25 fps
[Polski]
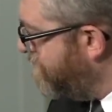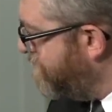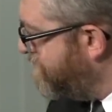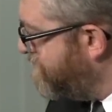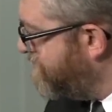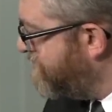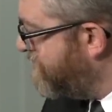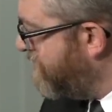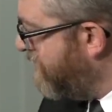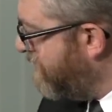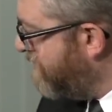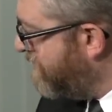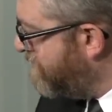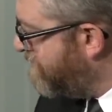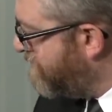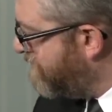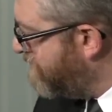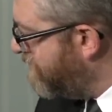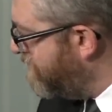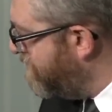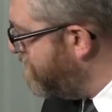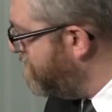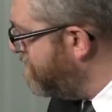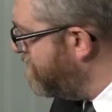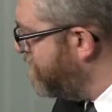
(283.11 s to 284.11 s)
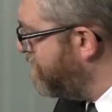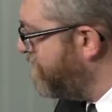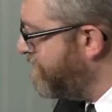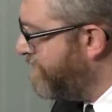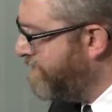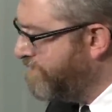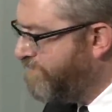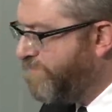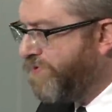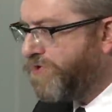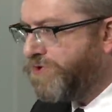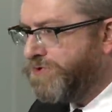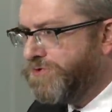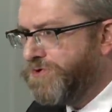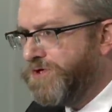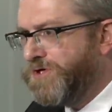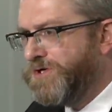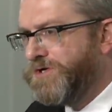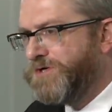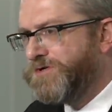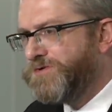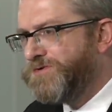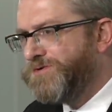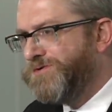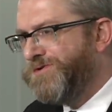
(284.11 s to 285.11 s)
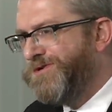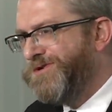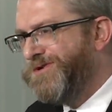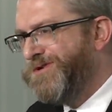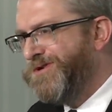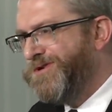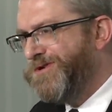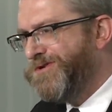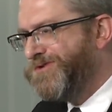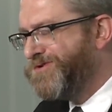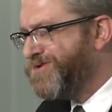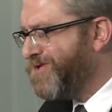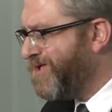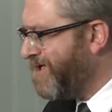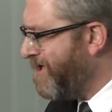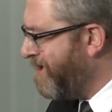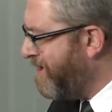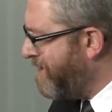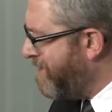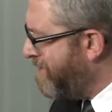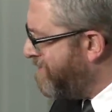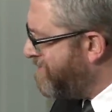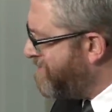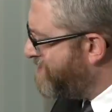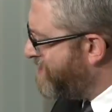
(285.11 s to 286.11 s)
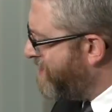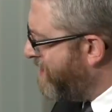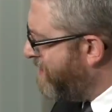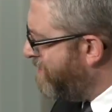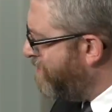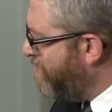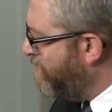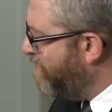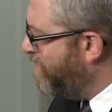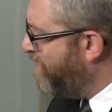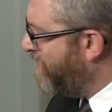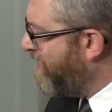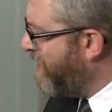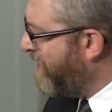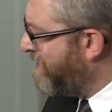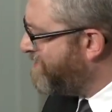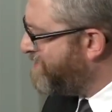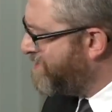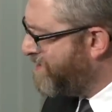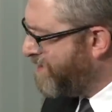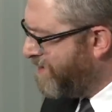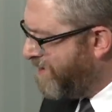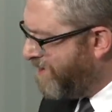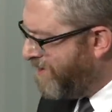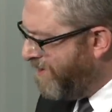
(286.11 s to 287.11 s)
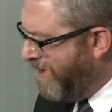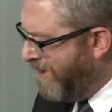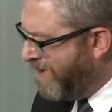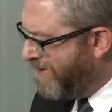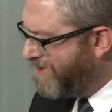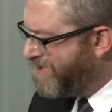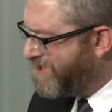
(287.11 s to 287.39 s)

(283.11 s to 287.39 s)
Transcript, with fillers: za ten projekt i za całą pracę,